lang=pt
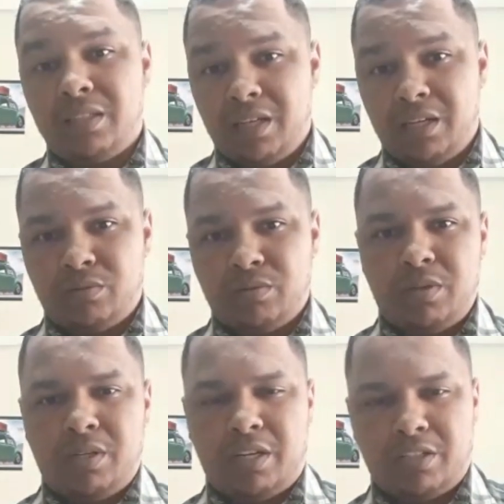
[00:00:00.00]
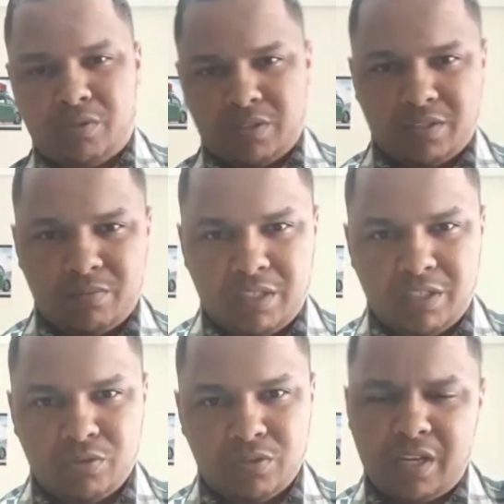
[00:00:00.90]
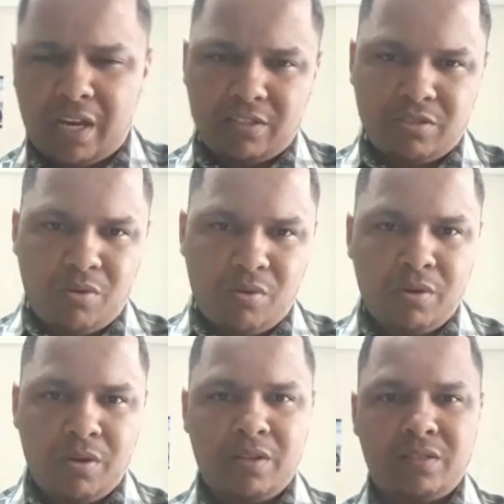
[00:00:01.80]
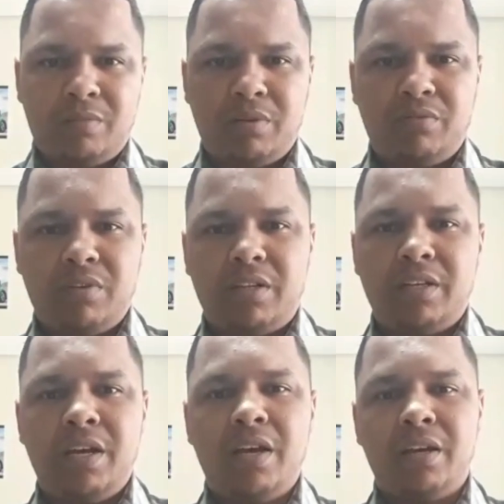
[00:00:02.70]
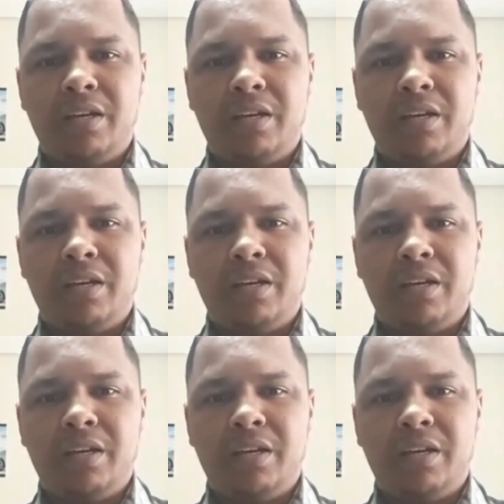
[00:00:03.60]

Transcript: tanto nas nossas mídias sociais ou, se preferir,